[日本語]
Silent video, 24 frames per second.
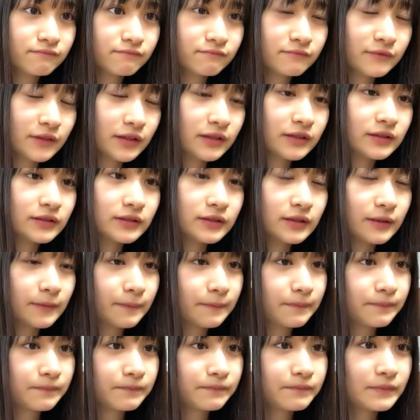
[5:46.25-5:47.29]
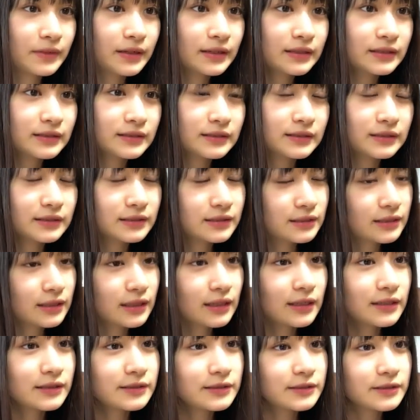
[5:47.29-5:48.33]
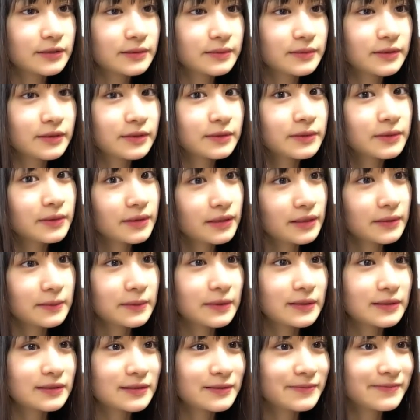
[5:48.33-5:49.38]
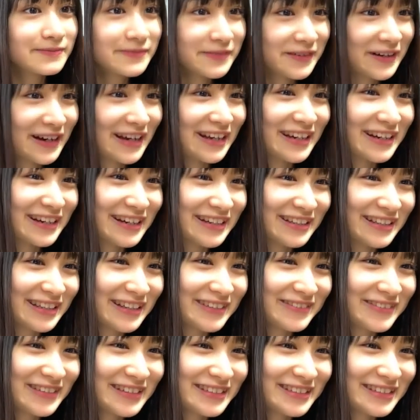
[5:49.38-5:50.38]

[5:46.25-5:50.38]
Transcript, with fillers: 全然毎日しっかり睡眠とれてますおはようございます